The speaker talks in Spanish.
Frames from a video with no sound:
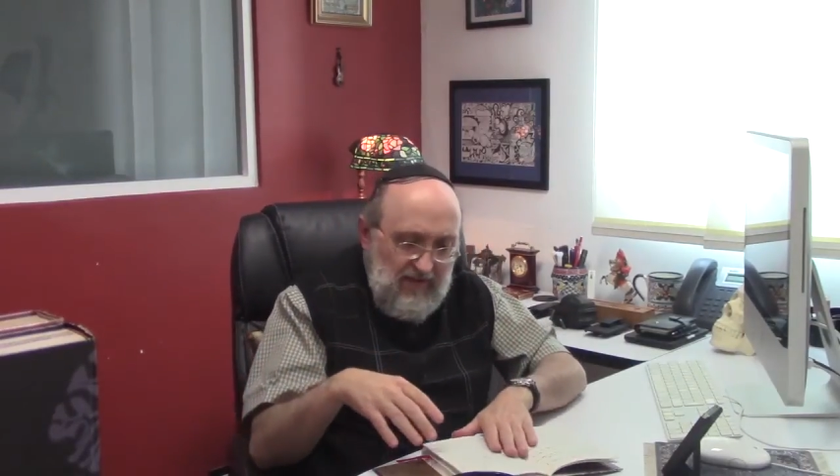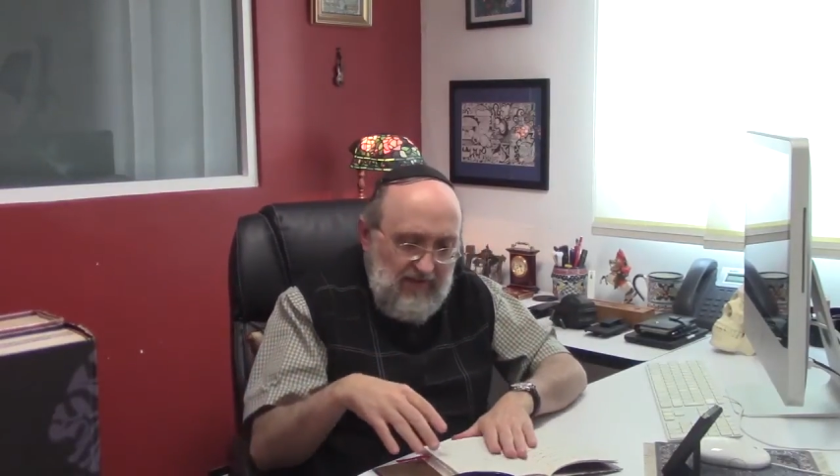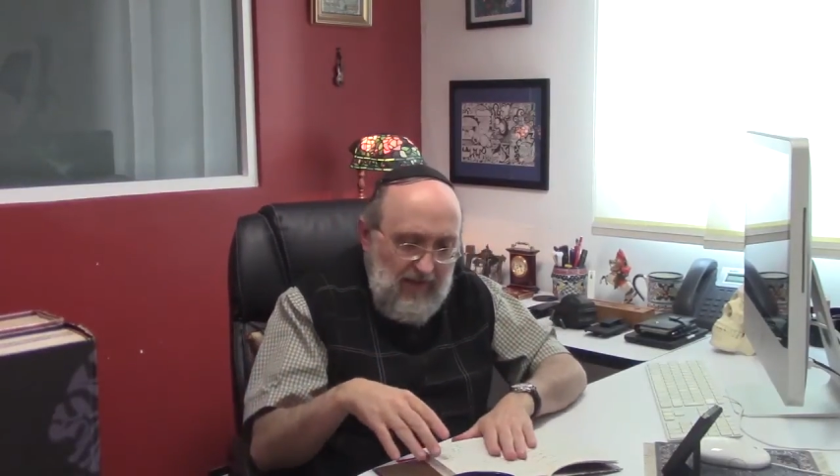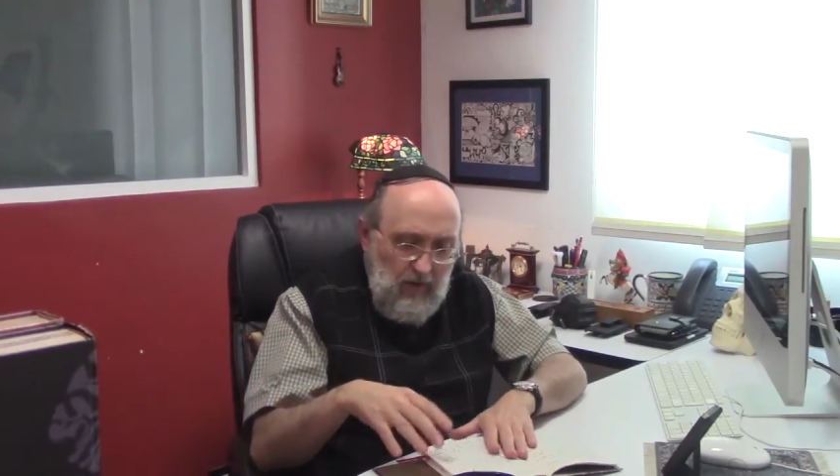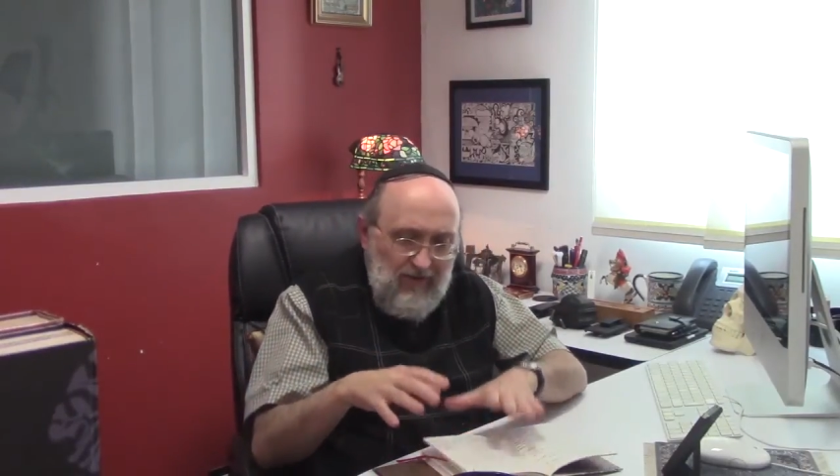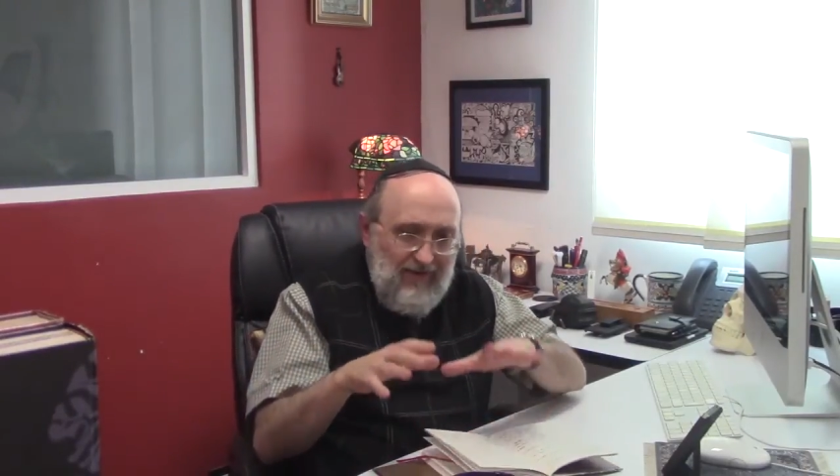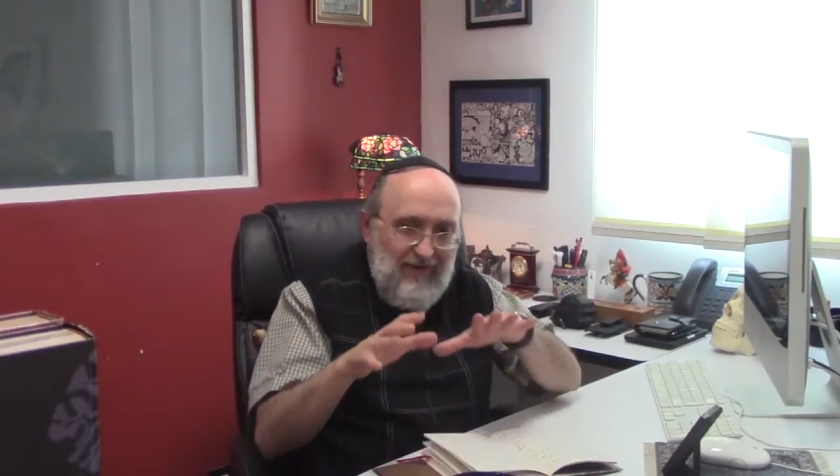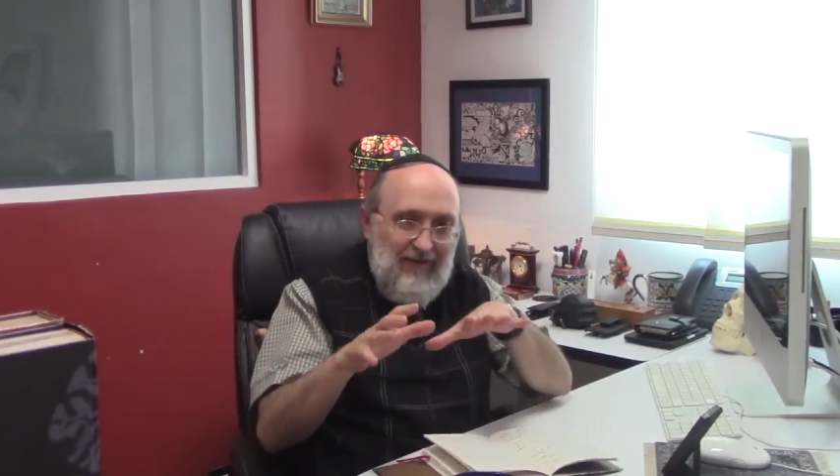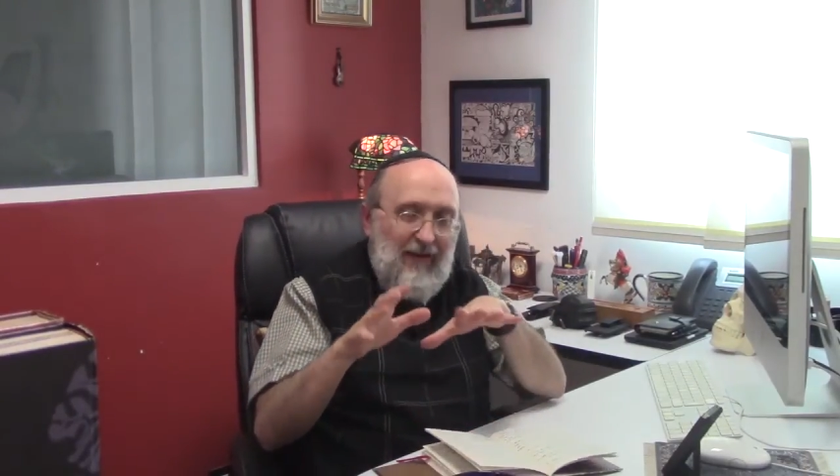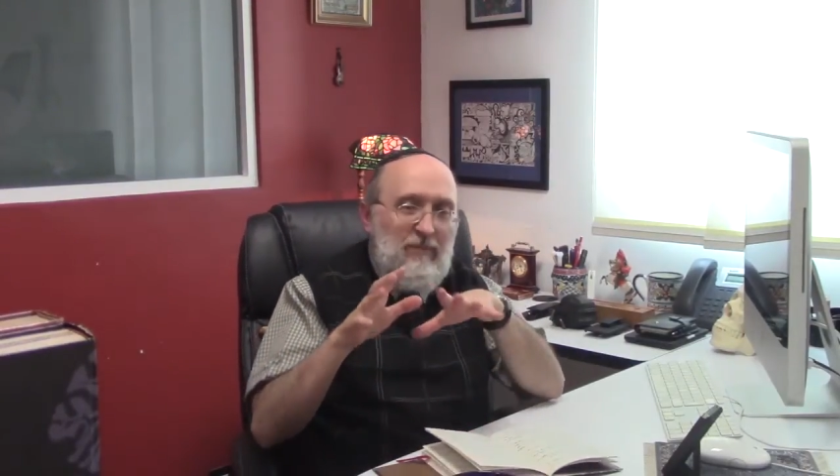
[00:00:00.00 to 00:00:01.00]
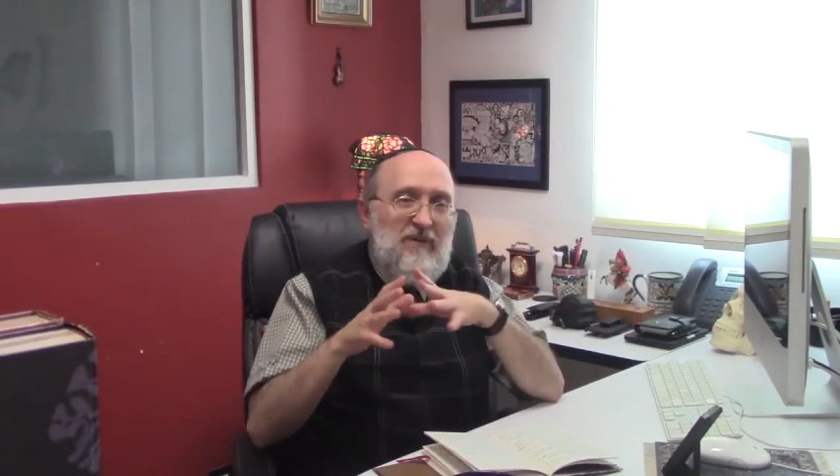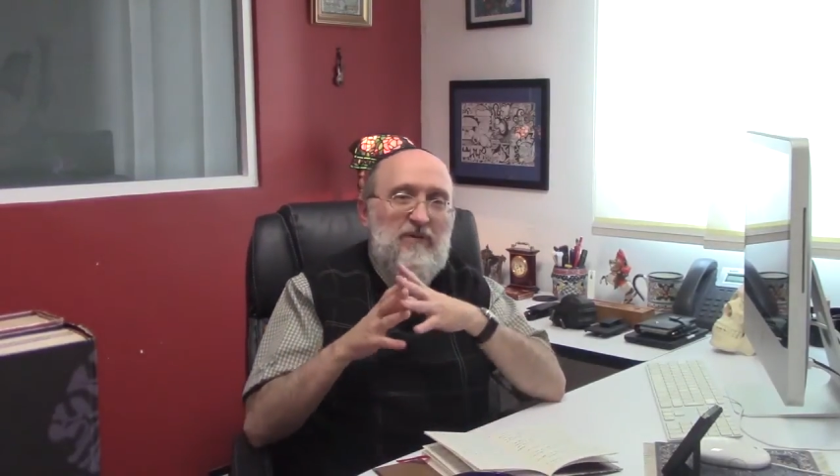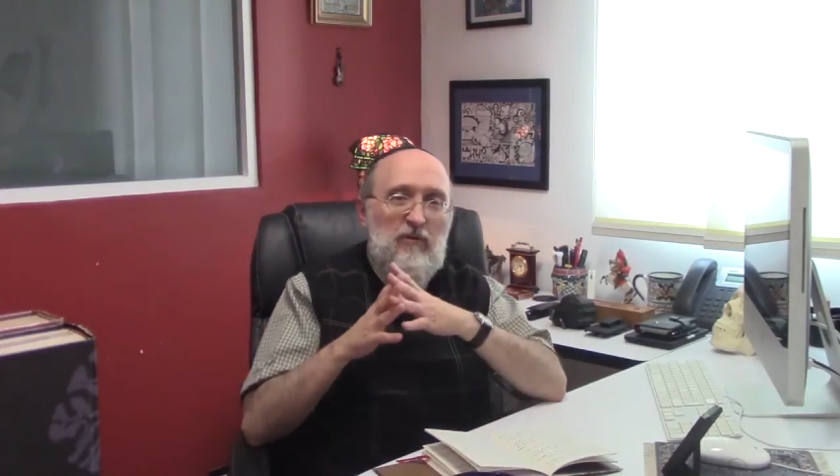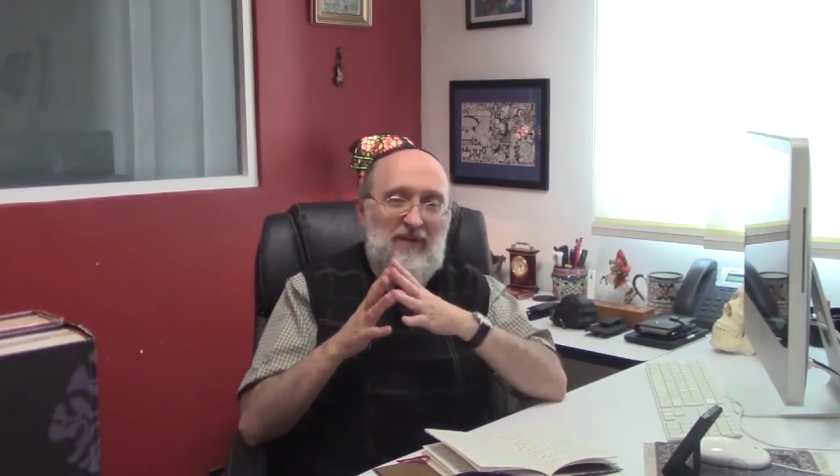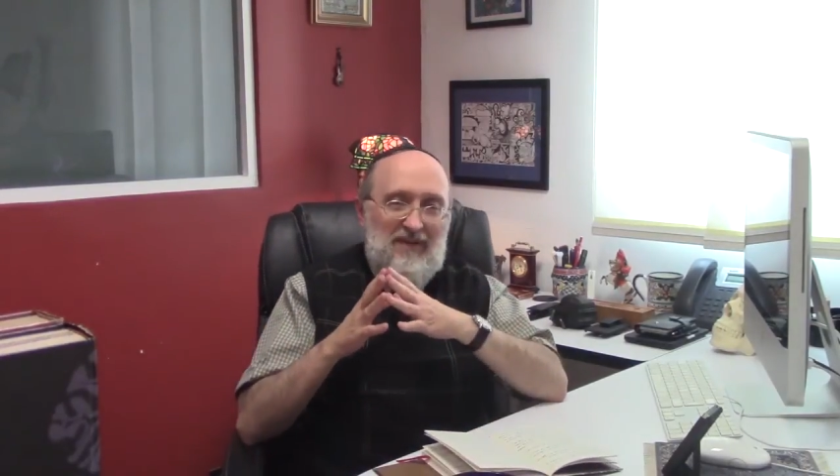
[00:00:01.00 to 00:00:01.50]
y ahora en el
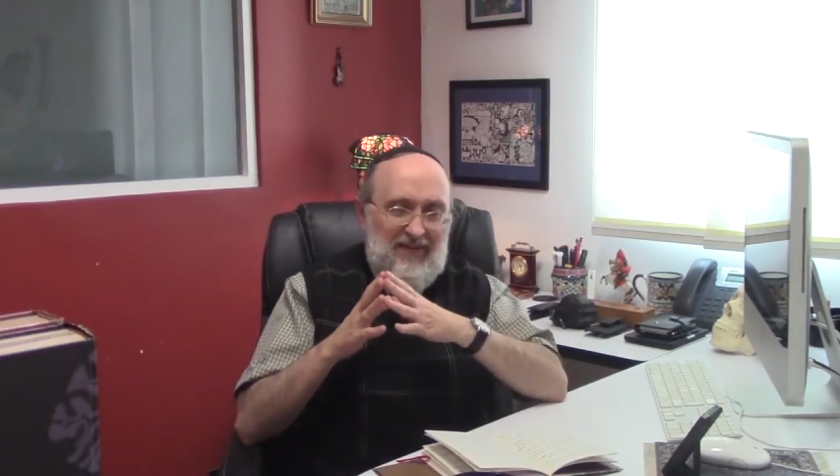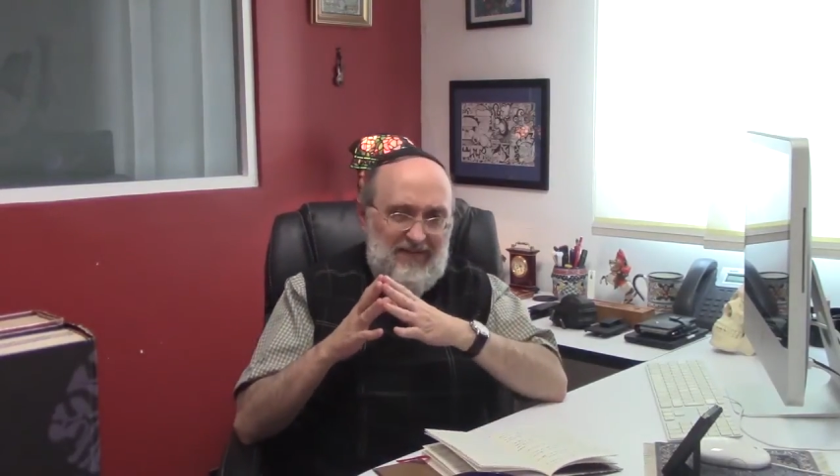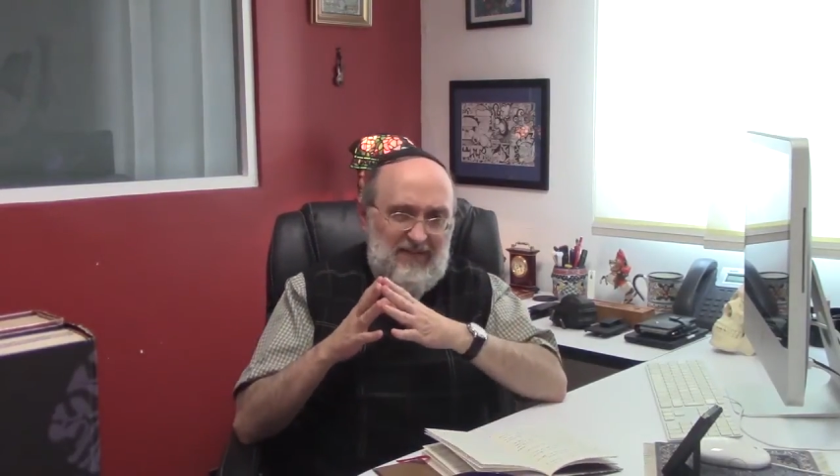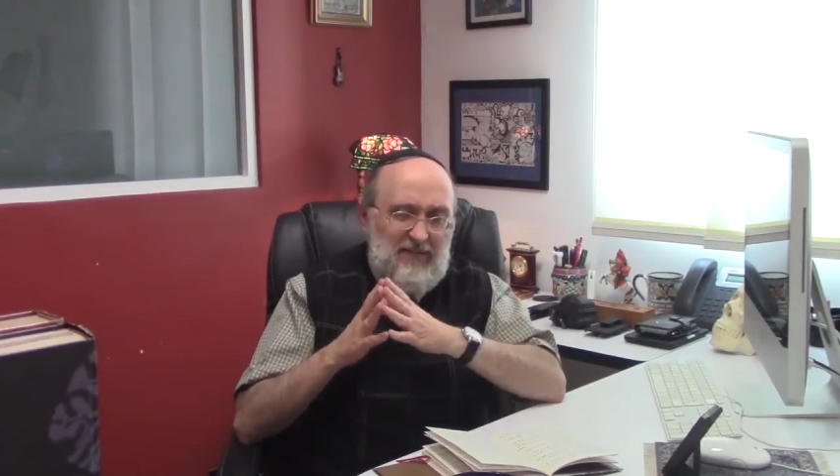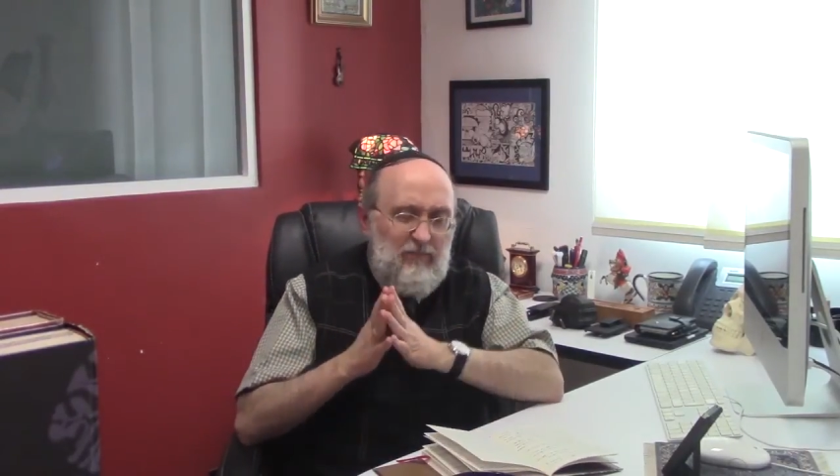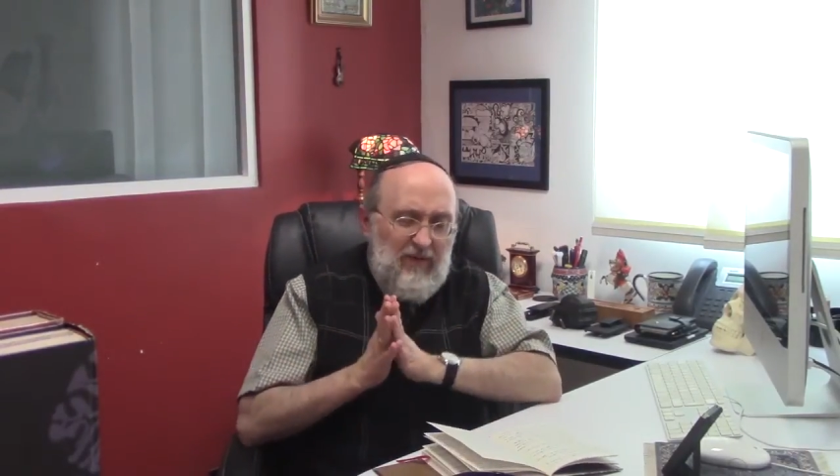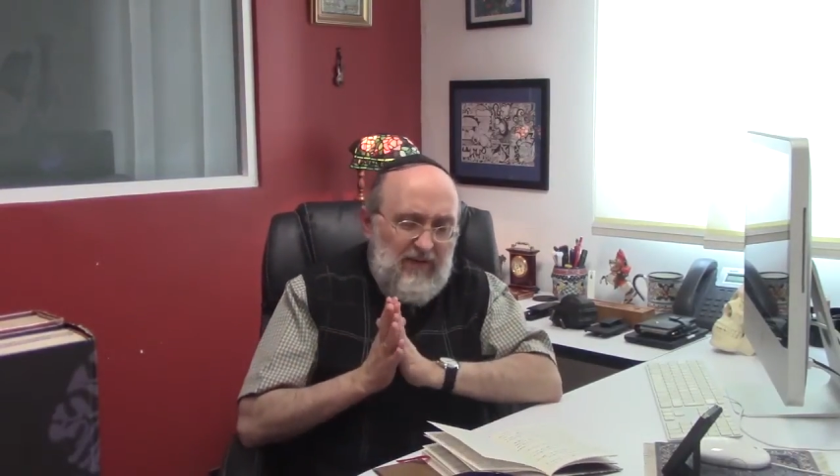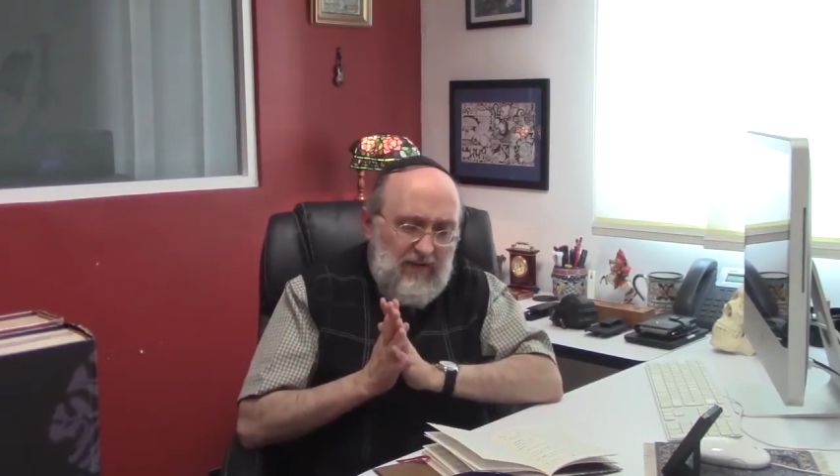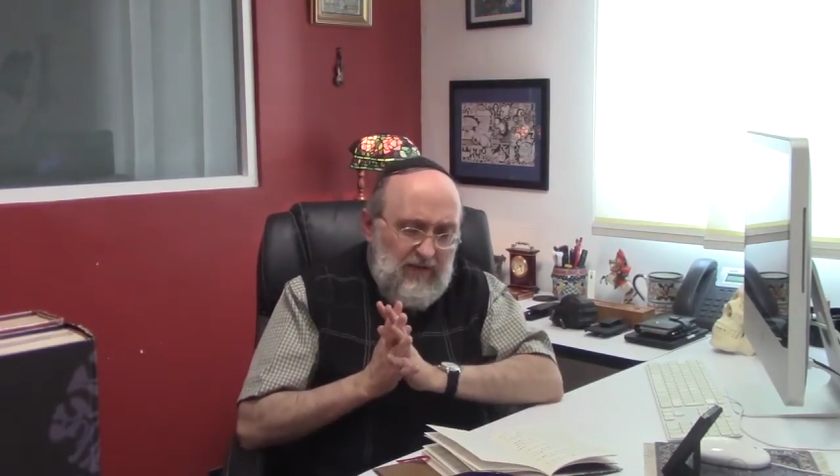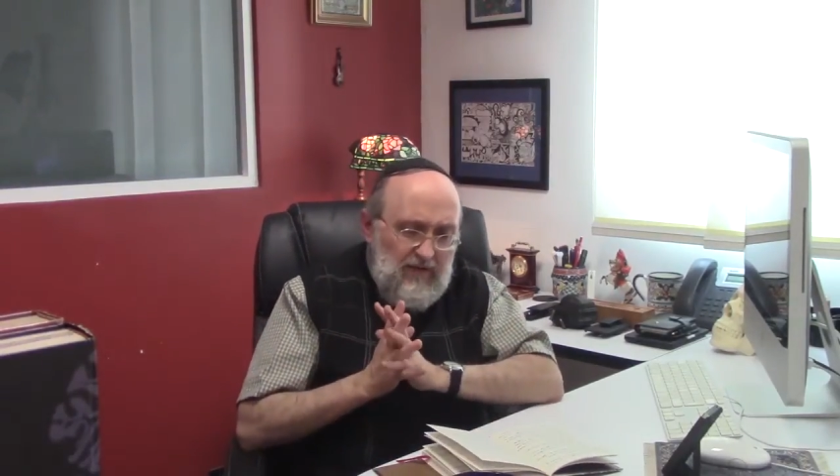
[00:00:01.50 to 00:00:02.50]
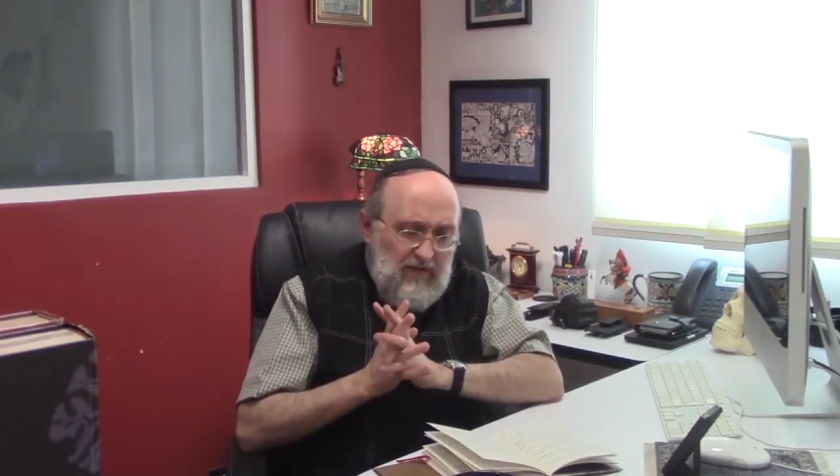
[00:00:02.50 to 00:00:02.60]
ámbito de la transdisciplina